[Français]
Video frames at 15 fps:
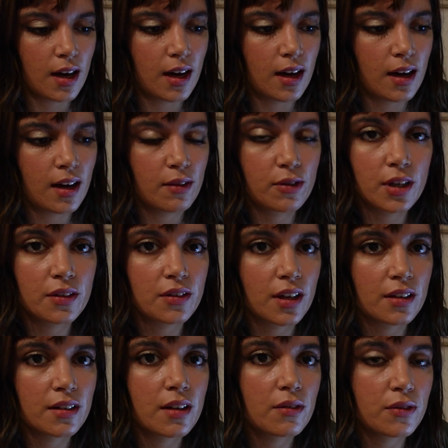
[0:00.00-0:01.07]
à avoir
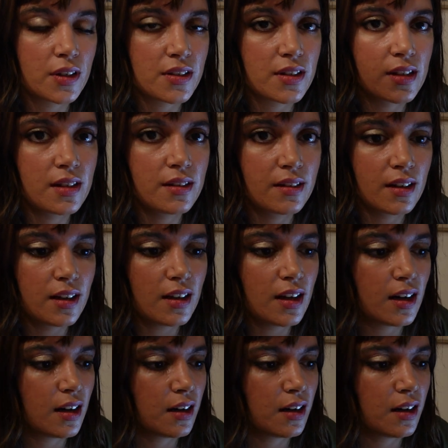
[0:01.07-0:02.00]
certaines facilités,